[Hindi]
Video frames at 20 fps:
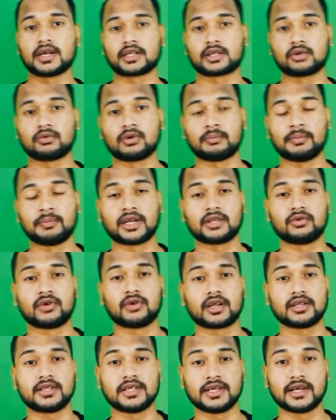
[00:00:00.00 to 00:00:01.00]
करता हूँ मेरे
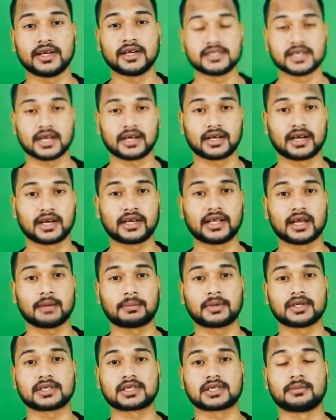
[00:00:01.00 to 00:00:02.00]
द्वारा दी गई जानकारी
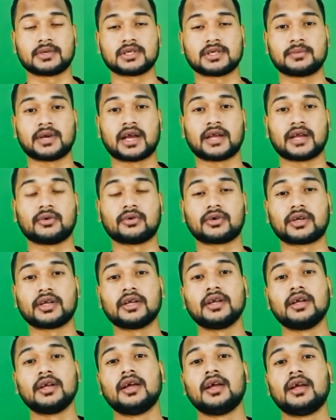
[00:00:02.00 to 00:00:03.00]
आपके समझ में आई होगी
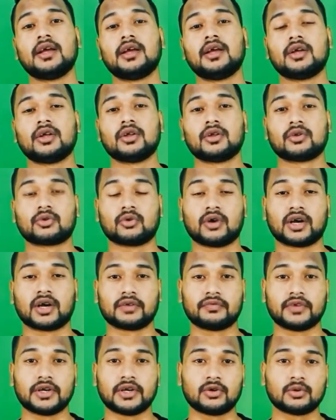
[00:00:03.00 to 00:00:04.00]
तो अगर
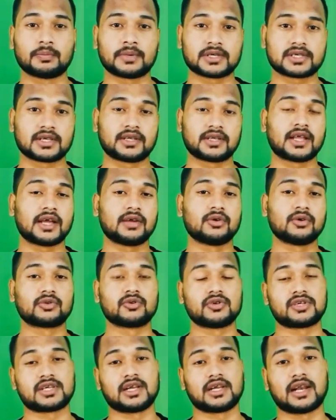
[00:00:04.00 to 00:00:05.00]
वीडियो पसंद आई हो
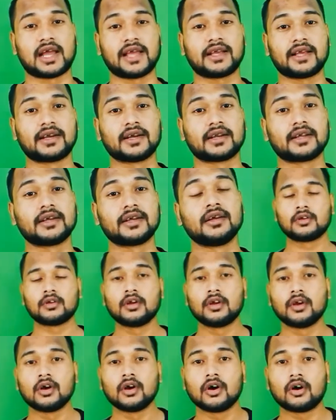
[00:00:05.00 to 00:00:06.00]
तो इसे लाइक करें
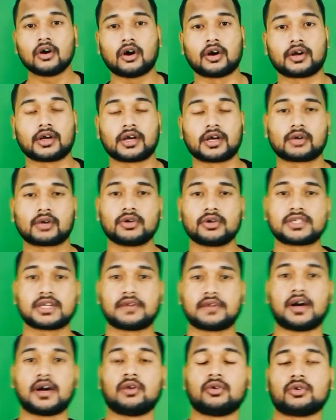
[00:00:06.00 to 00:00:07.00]
और अगर कोई
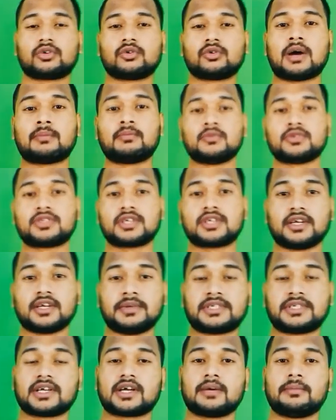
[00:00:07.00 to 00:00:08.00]
सवाल हो तो आप मुझसे
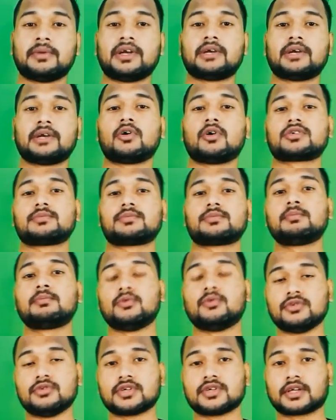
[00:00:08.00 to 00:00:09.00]
नीचे कमेंट बॉक्स में
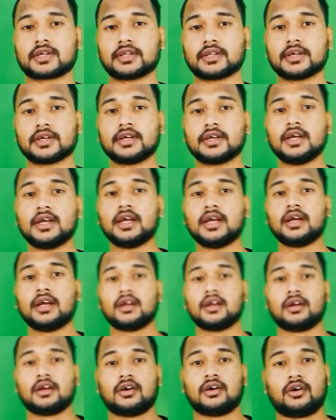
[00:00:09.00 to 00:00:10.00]
पूछ सकते हैं
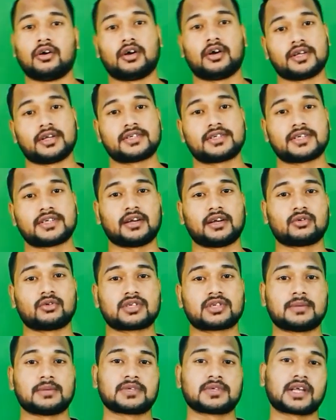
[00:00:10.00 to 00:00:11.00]
और इस चैनल को
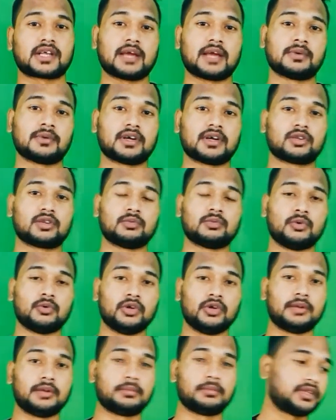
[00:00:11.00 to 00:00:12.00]
सब्सक्राइब करना तो
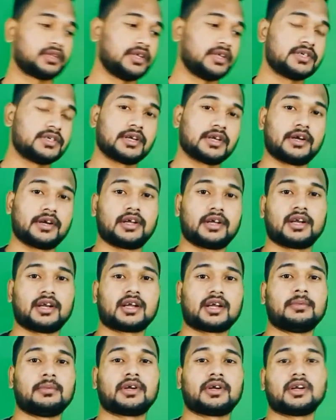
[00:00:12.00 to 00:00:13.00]
भूलिए मत नीचे रेड कलर
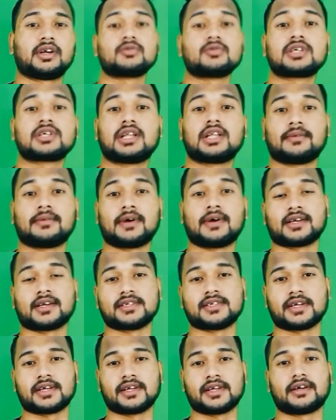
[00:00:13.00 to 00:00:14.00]
का बटन है उसे दबा के
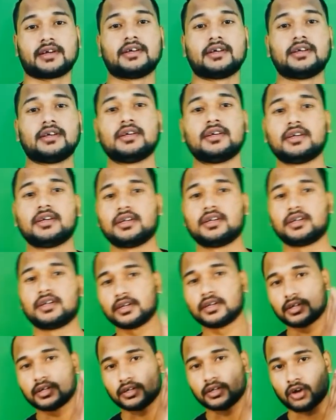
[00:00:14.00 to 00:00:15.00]
जाइएगा
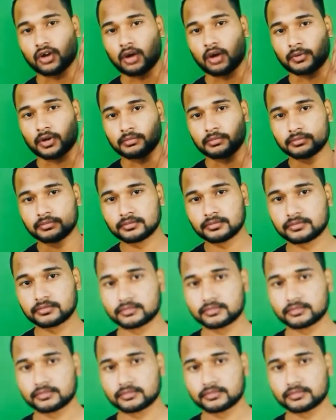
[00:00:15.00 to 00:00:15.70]
राम राम